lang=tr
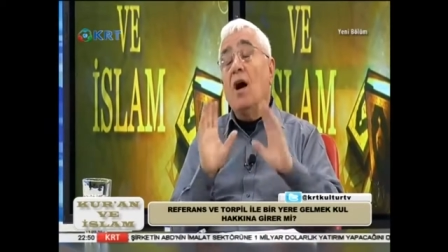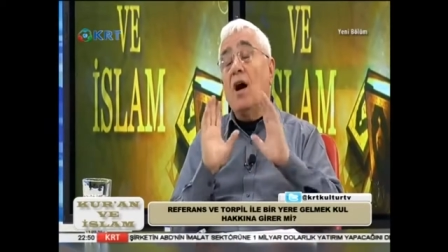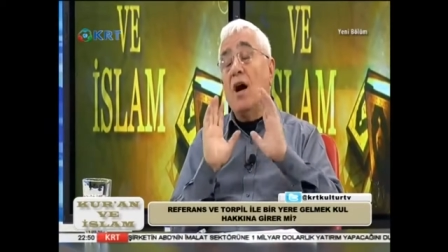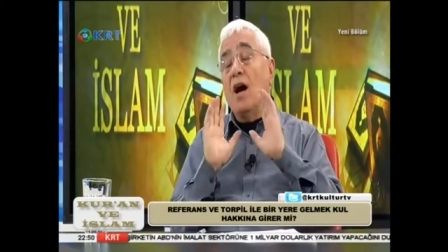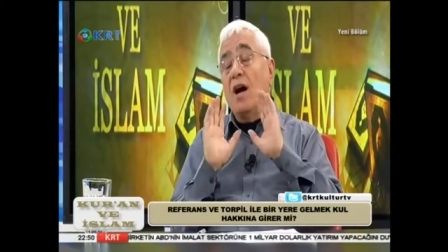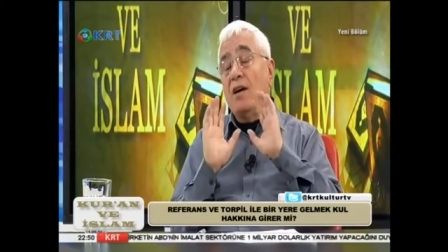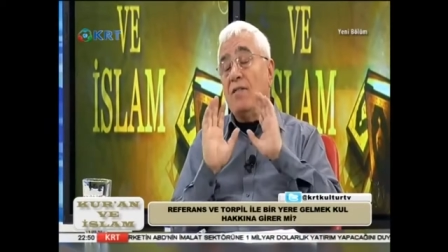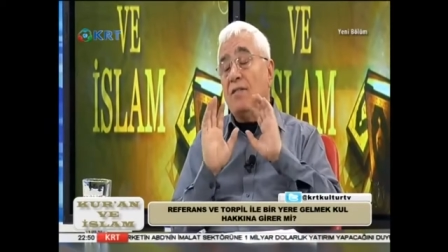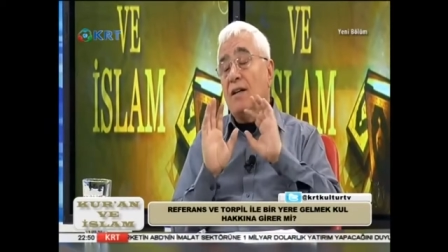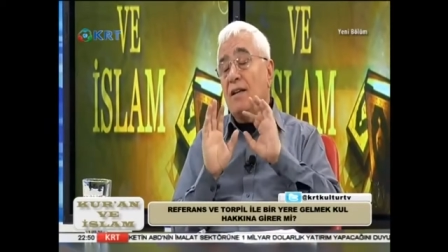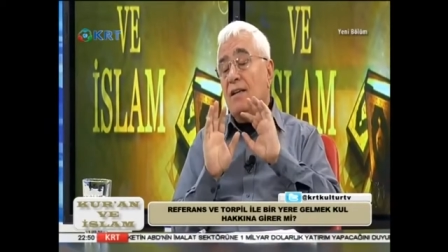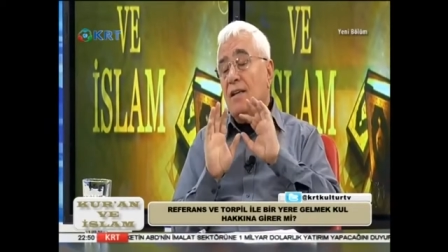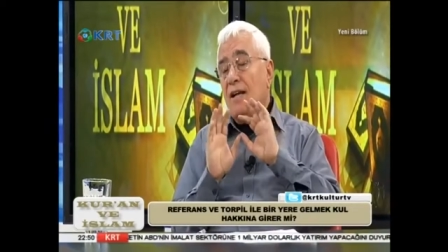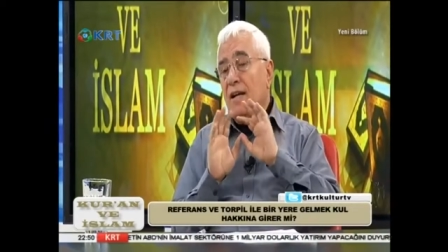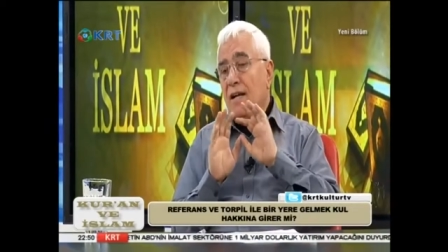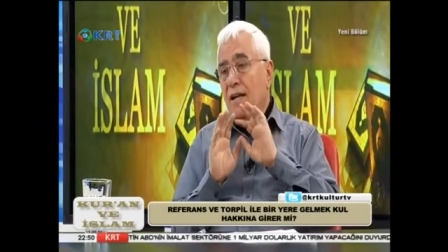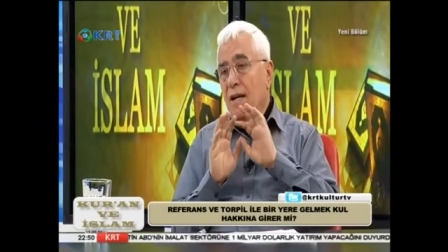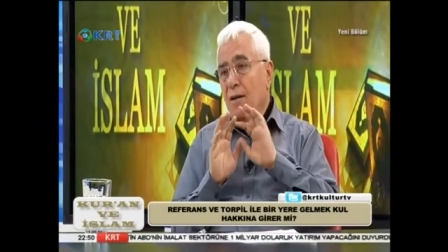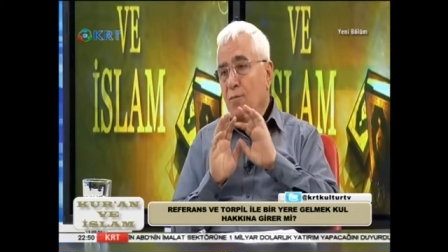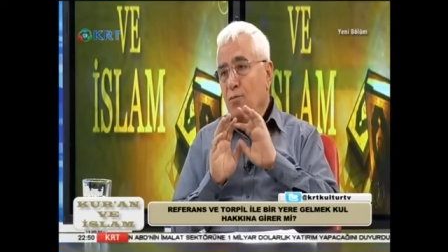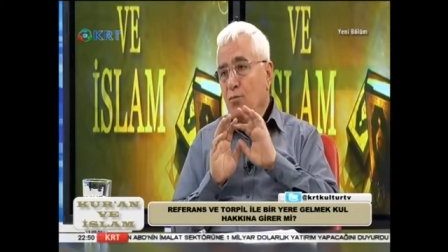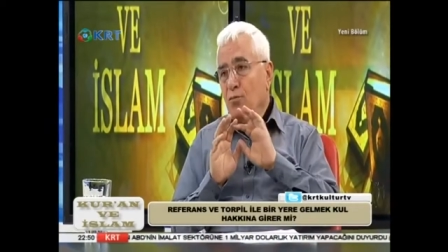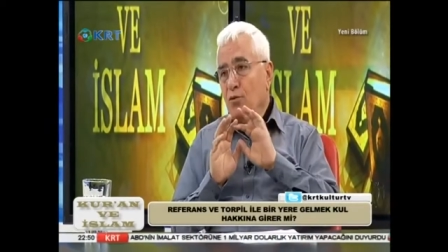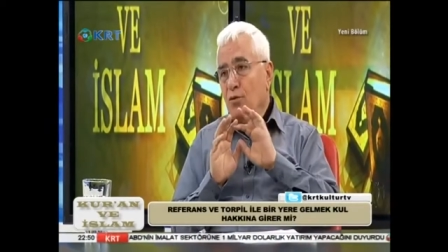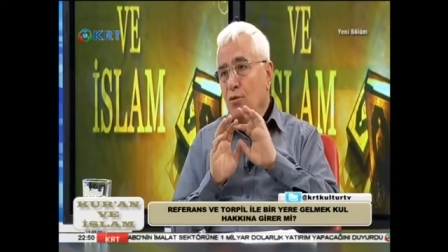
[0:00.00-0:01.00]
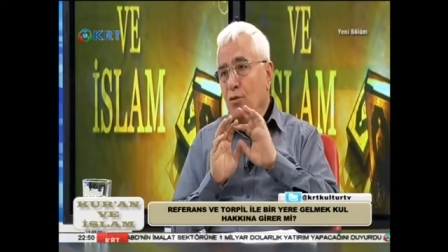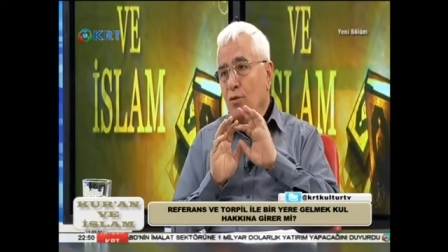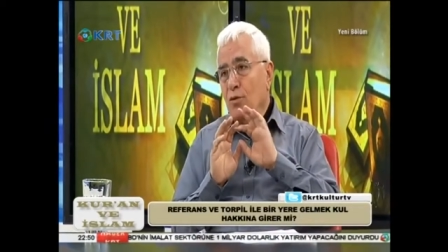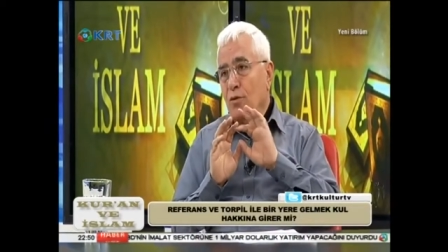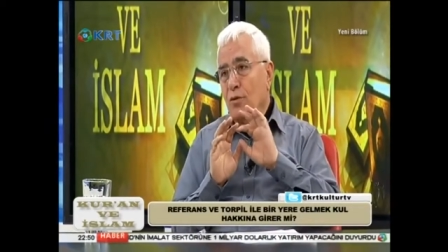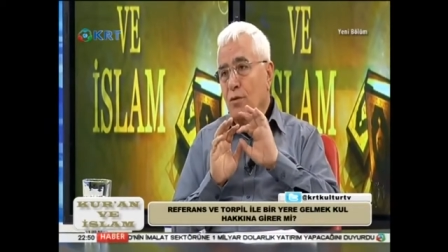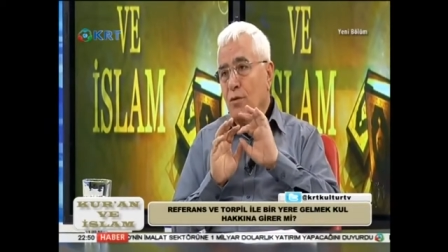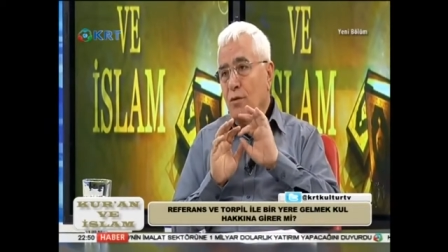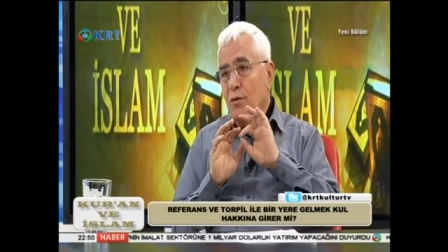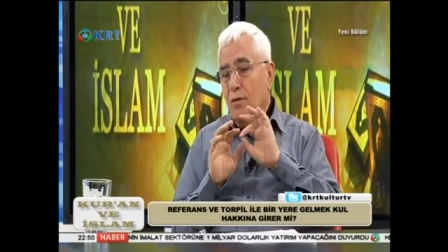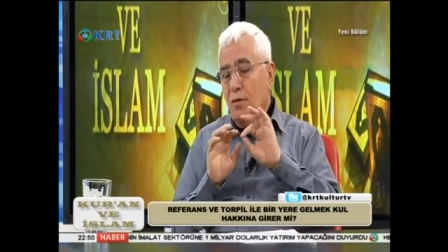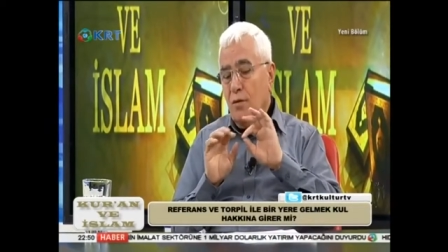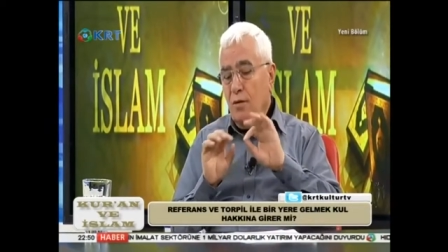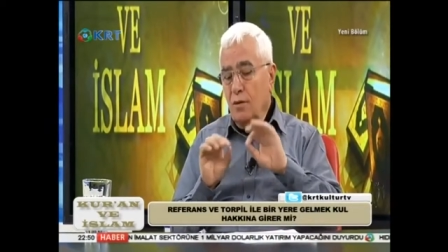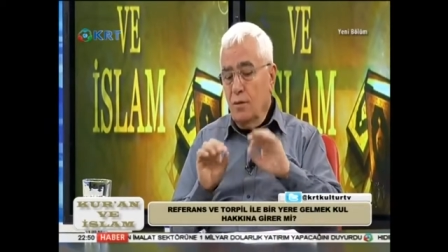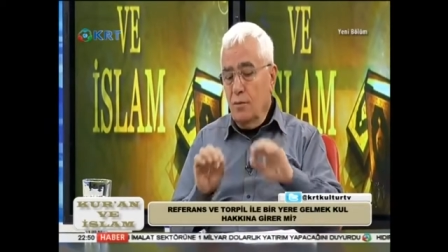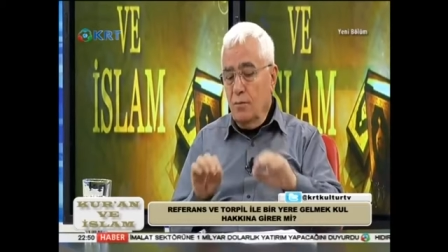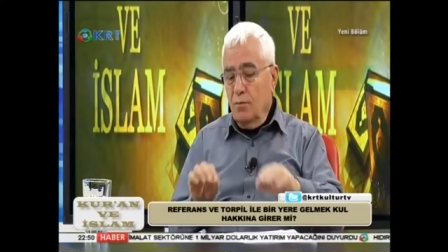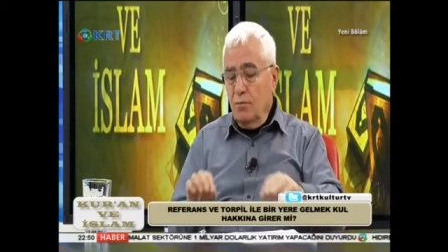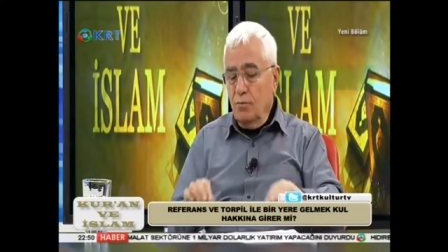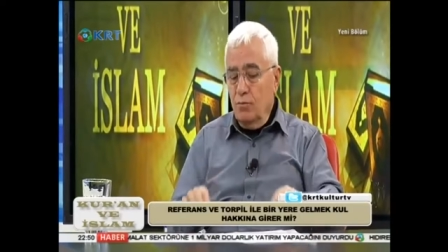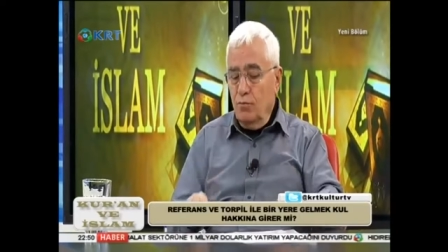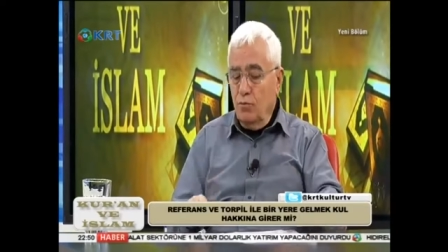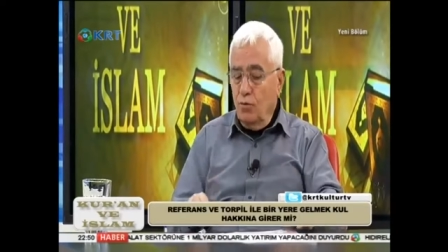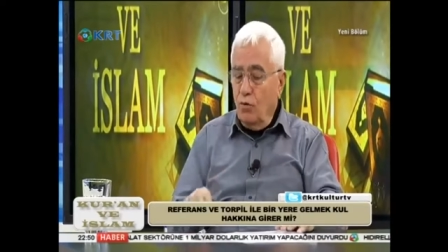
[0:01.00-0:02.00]
hayvanlar yapmıyor. Doğru.
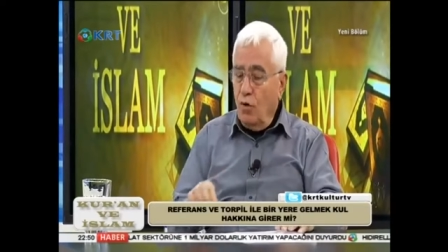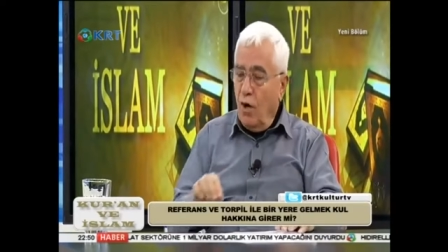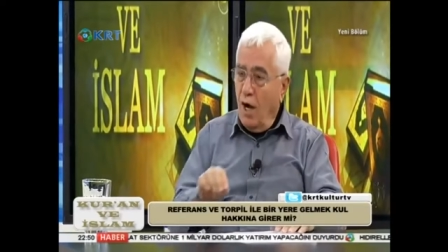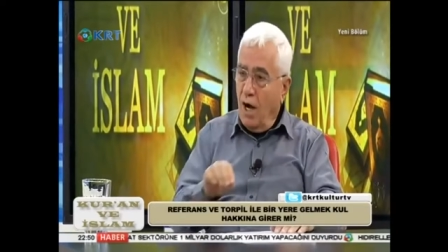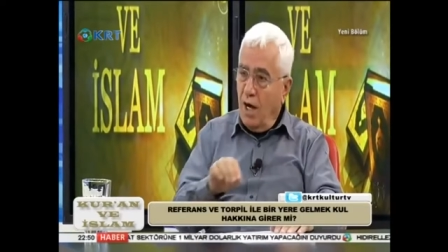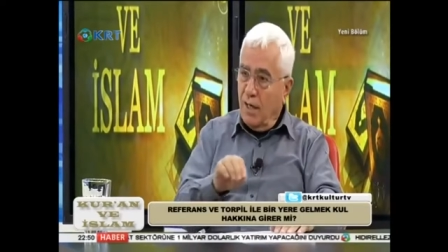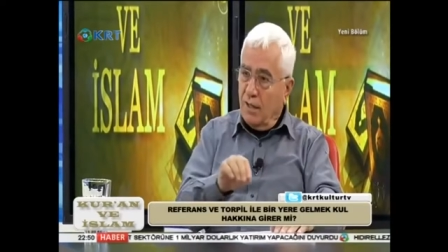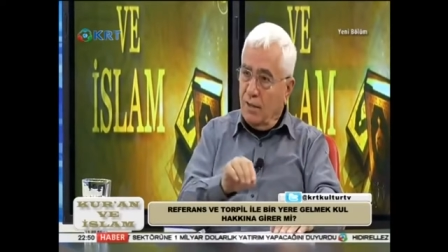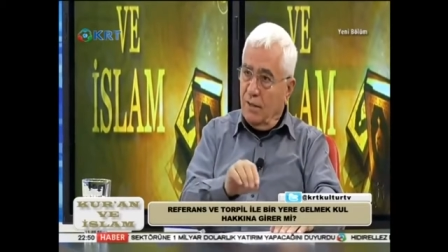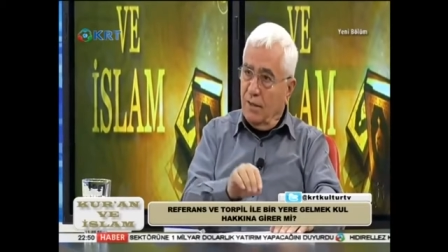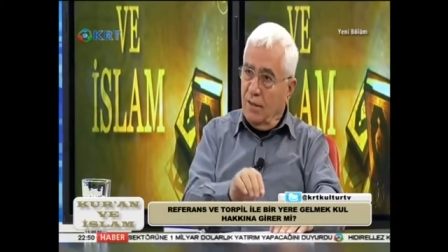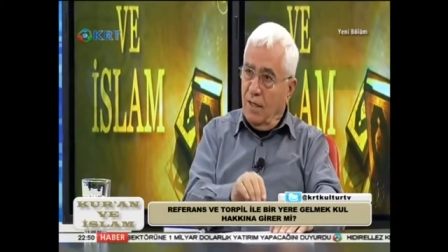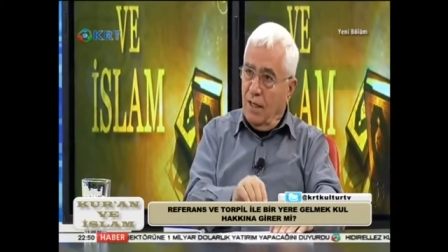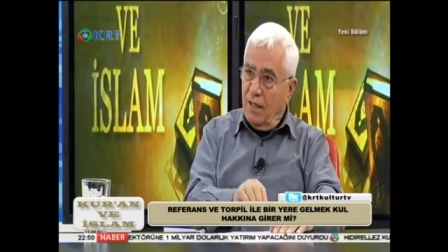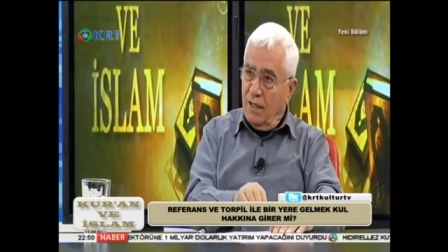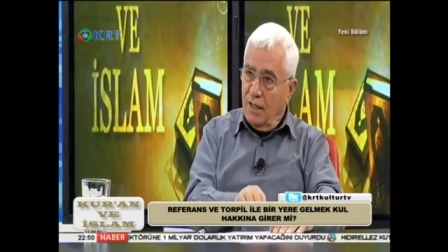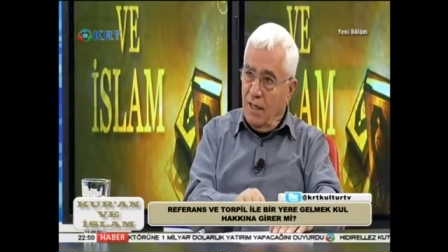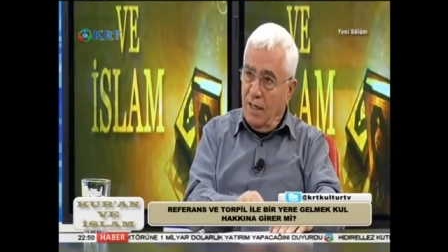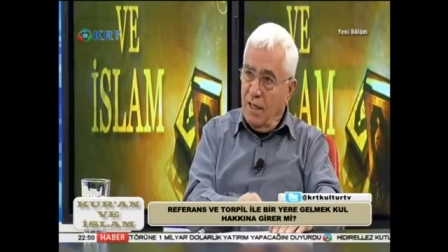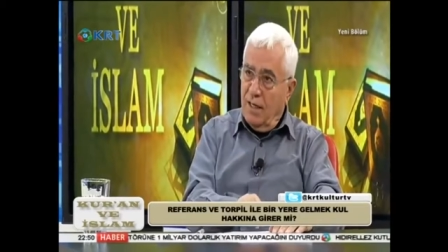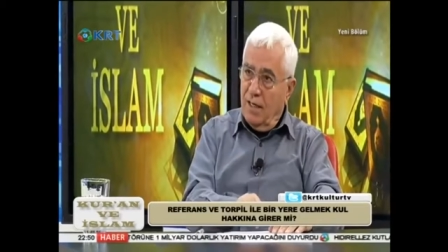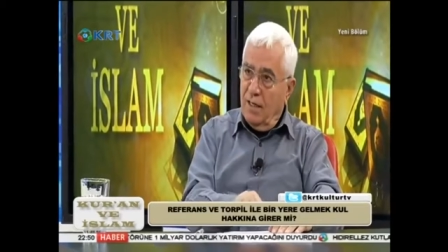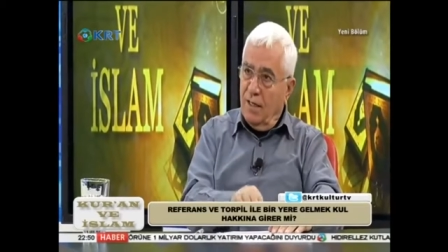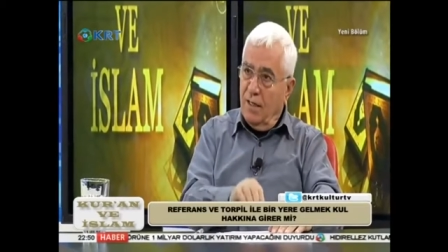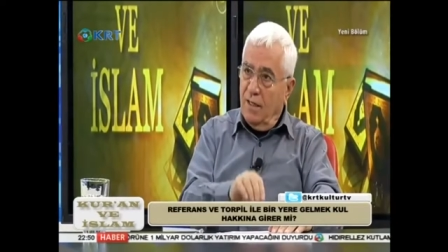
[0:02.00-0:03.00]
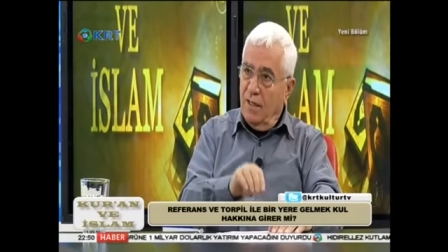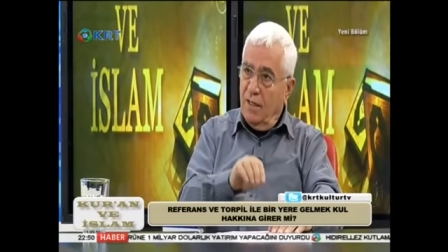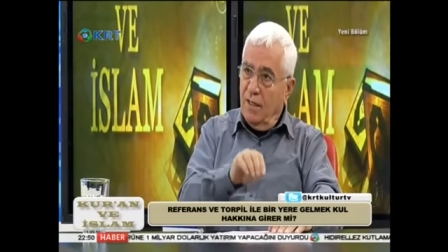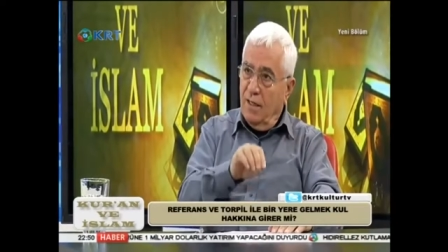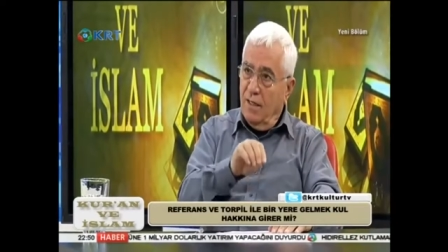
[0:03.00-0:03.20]
Bu haklara